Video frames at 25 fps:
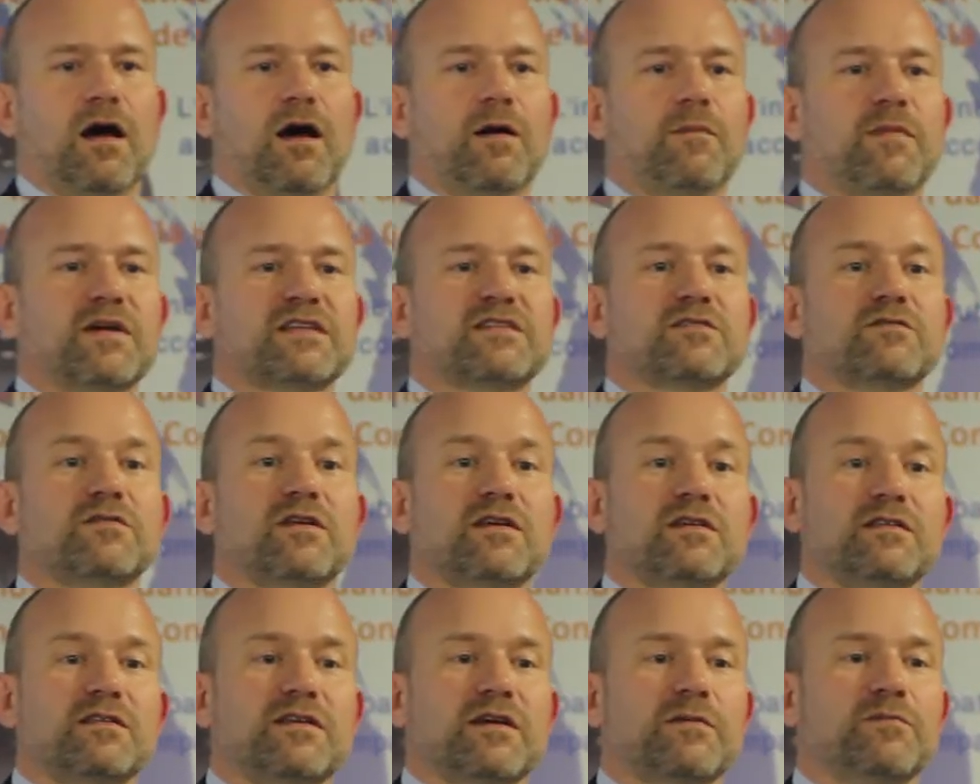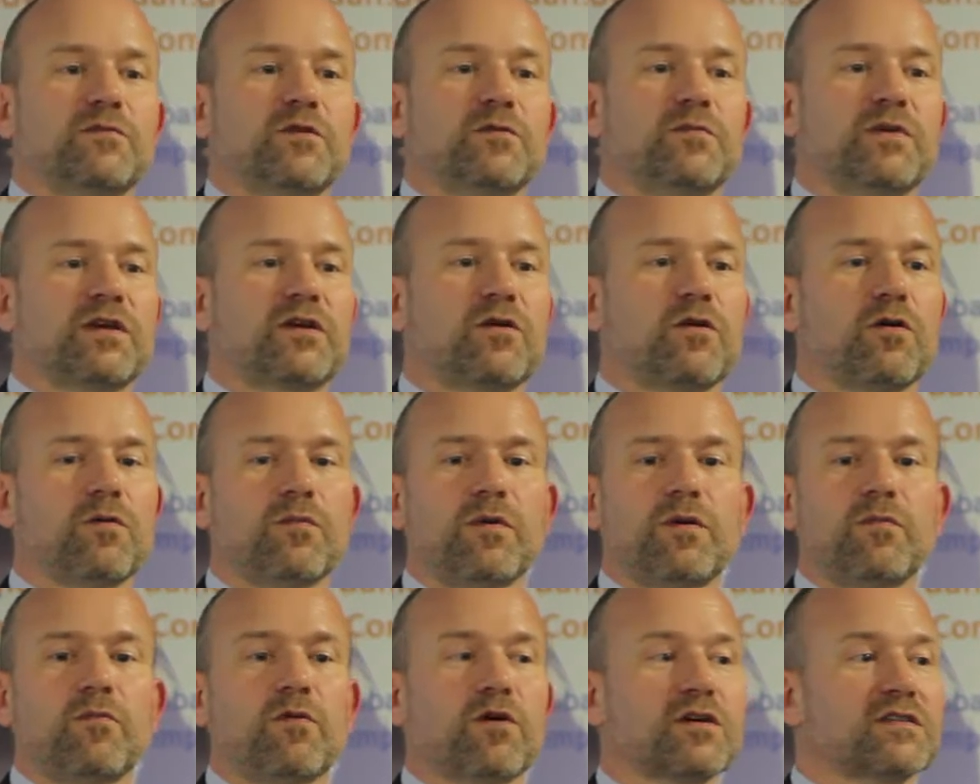Amazon a une gamme de micros,
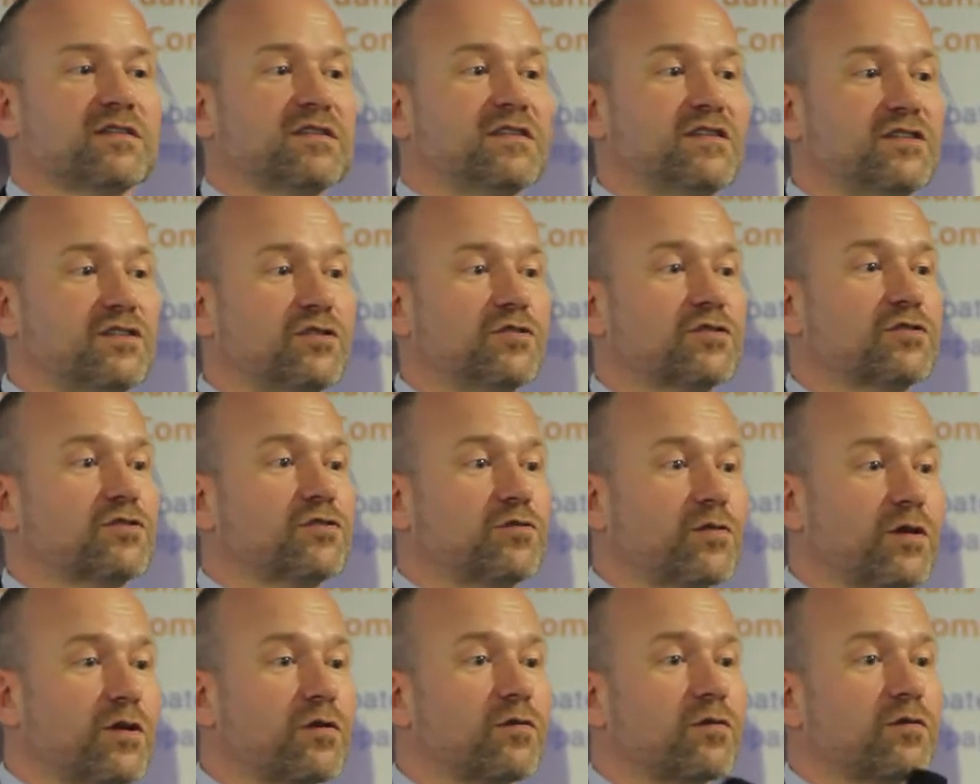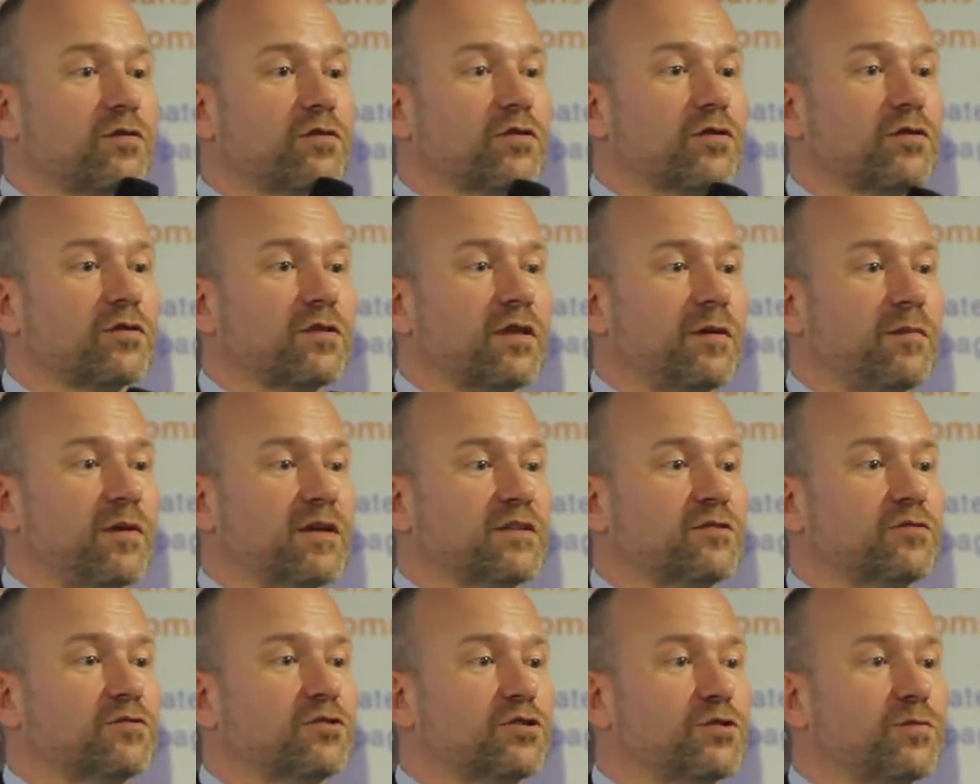mais moi, si je suis concurrent
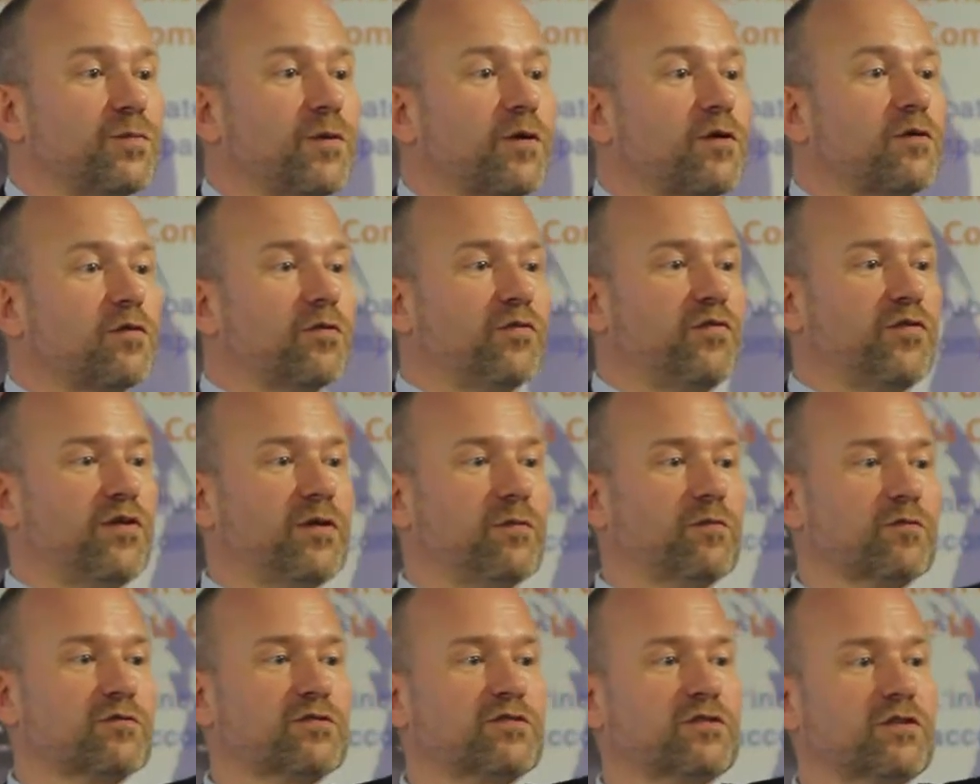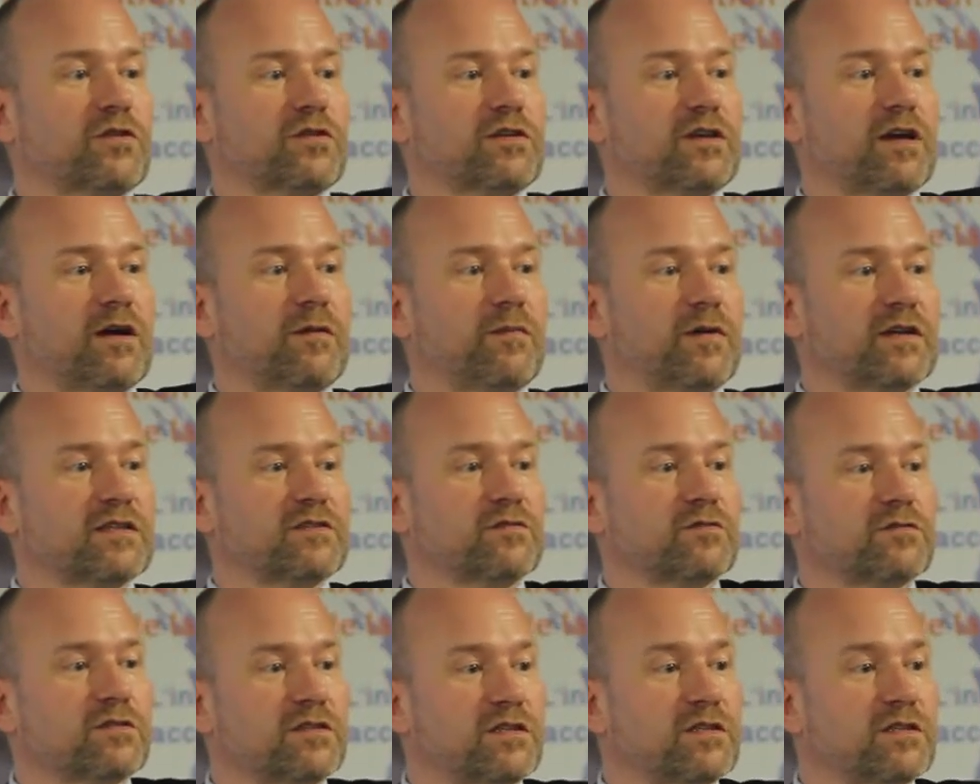d'Amazon, je peux confier mon stock à Amazon